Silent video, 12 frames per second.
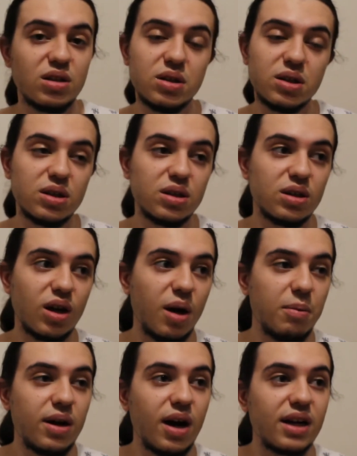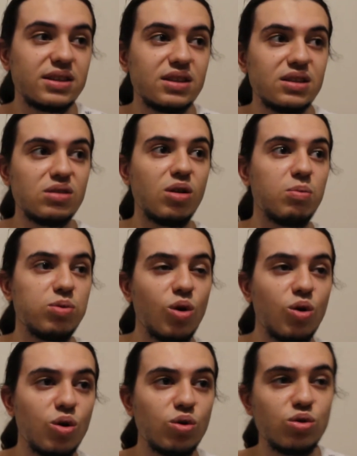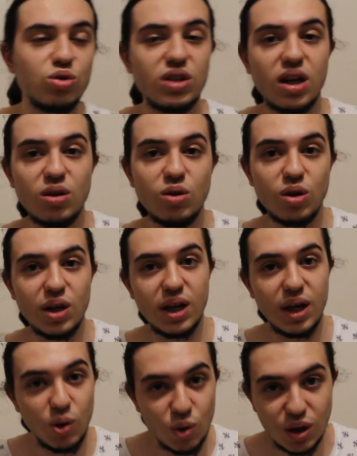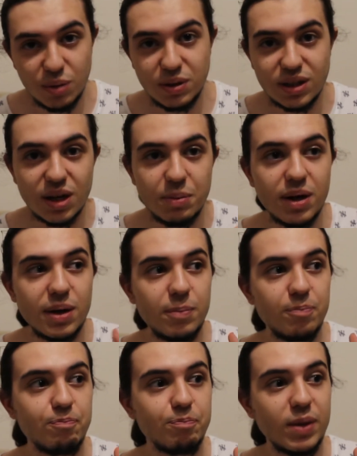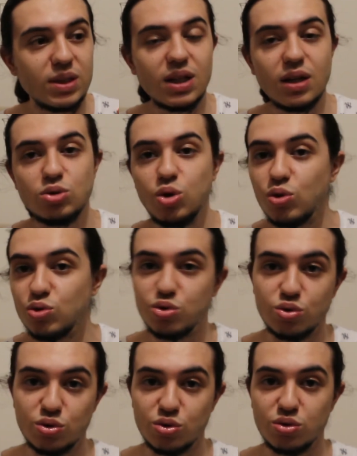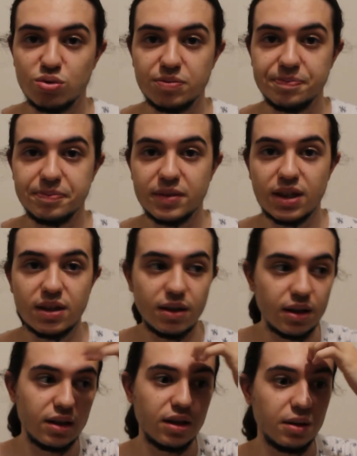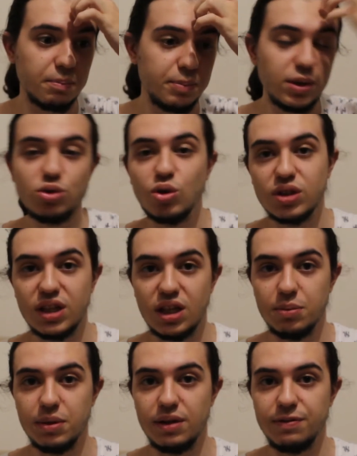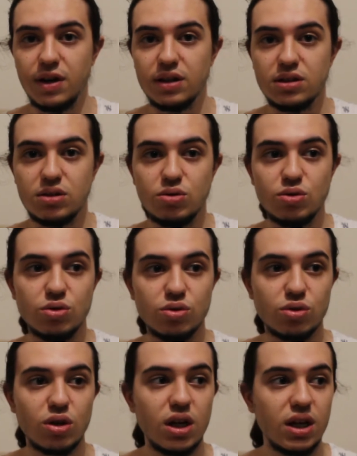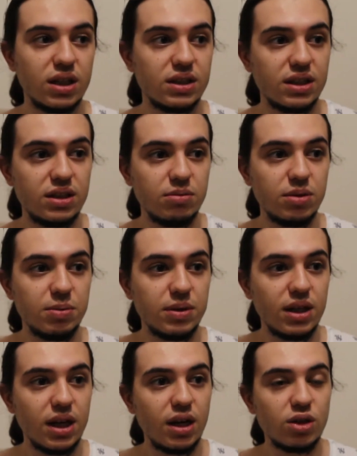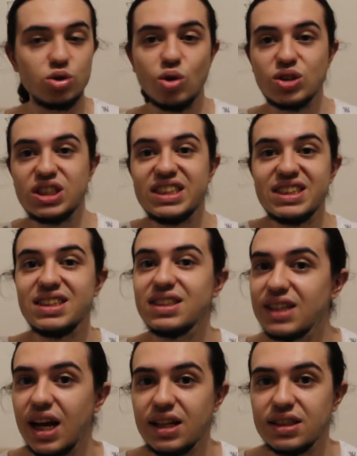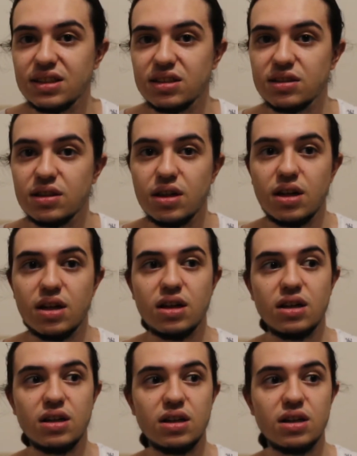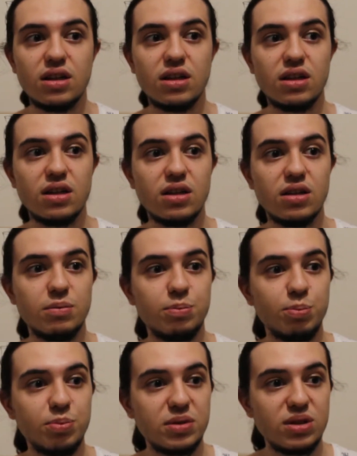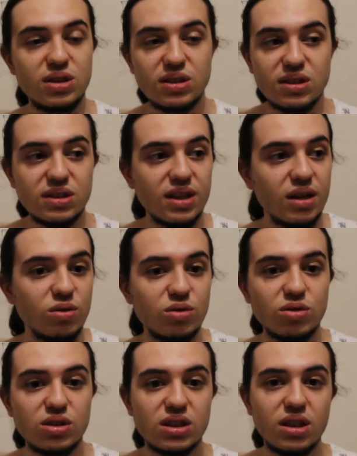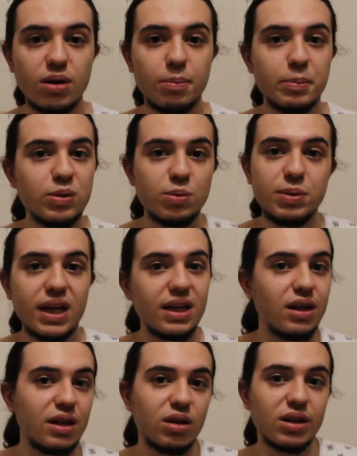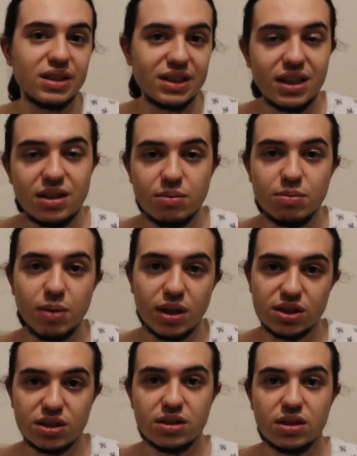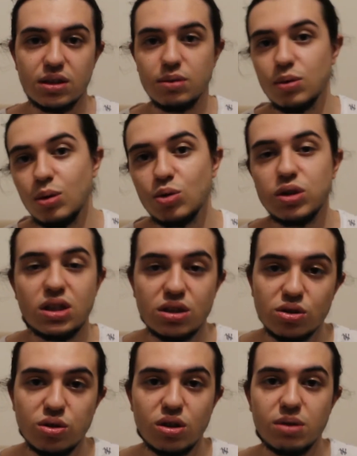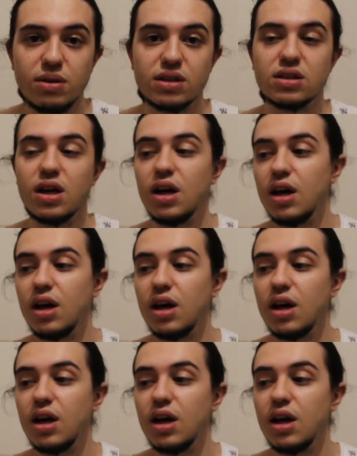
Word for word: Ee, ama hani bu logo güzel olabilir ama mesela çok uzundur. Ee, Birçok kelime ifade ediyordur. Dediğim gibi çok çizgiseldir. Ee, çizgisel olunca da bunu bir yere dediğim başta dediğim gibi kullanışlı olamaz.